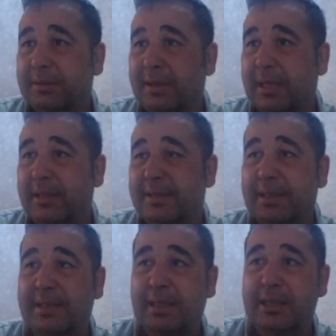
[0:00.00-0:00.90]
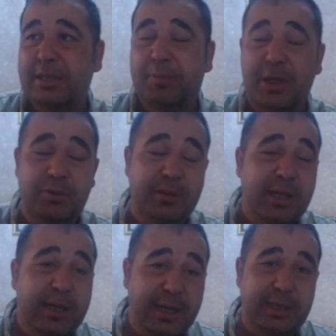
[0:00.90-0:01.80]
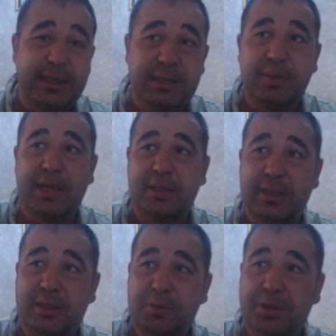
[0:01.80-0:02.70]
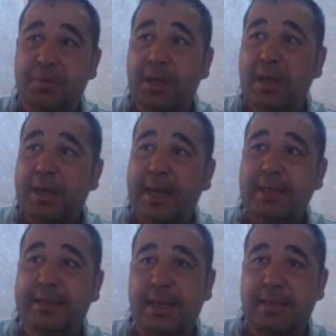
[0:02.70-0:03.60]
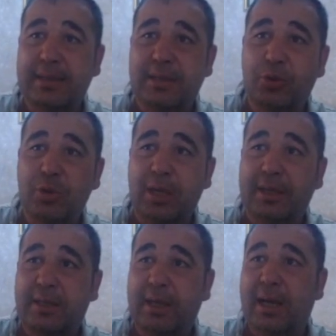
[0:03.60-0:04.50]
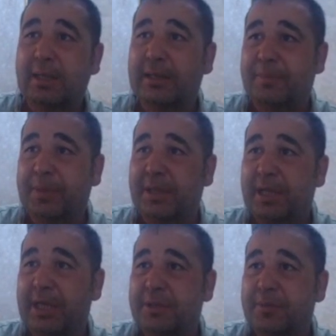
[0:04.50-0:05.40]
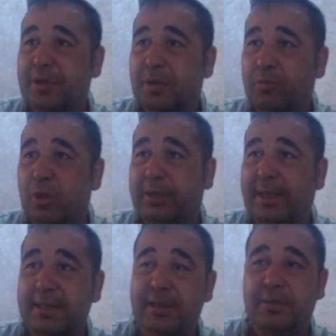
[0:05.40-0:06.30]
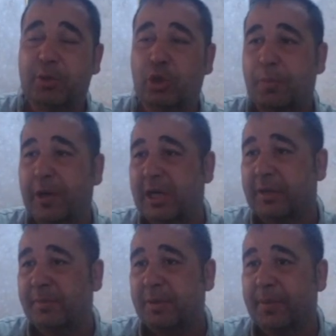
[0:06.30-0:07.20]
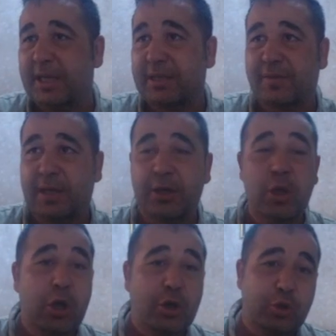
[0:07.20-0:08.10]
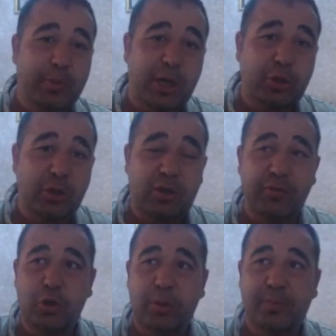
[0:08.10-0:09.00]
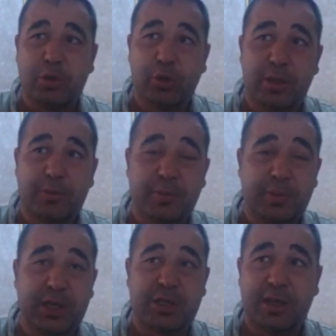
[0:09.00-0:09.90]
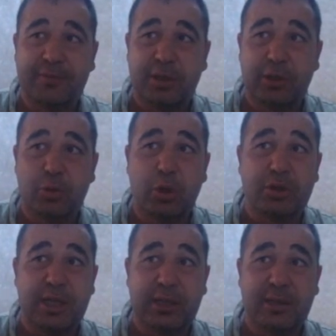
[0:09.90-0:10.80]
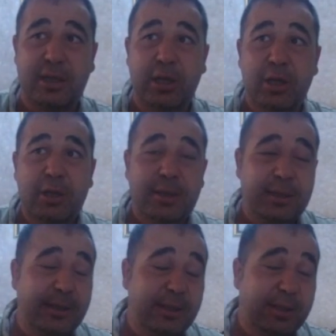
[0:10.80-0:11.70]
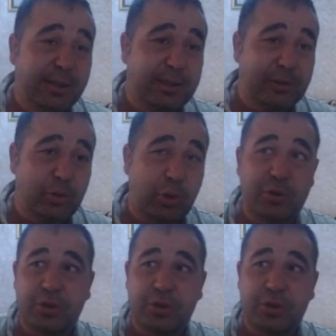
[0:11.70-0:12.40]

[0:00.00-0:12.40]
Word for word: e, 58-57 pardon 57 bandına demiştim. 58'de de şu anlık anlık bir rencimiz var. Buradan hızlı bir toparlanma ibaresi var. Cuma günkü videomda söylemişim geçen haftaki 4 saatte e, dönüş